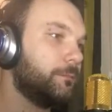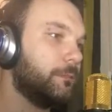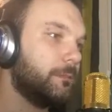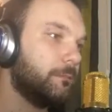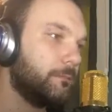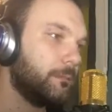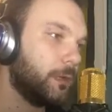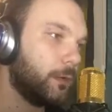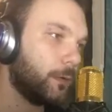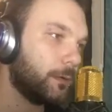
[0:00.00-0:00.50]

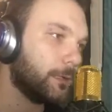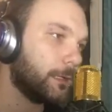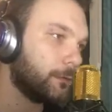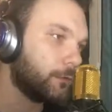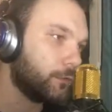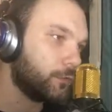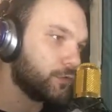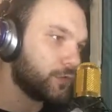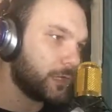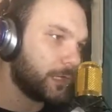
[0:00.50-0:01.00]
mm, di qua
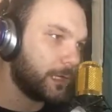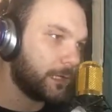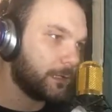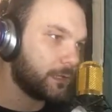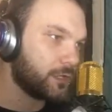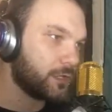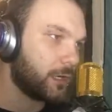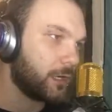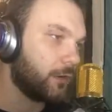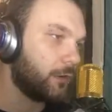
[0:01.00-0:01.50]
tanto non c'è
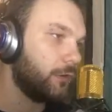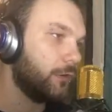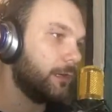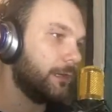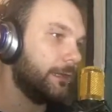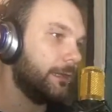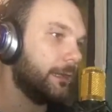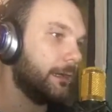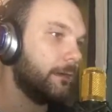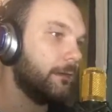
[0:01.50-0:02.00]
niente, c'è una
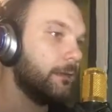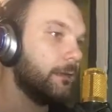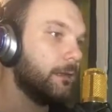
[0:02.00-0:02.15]
collina,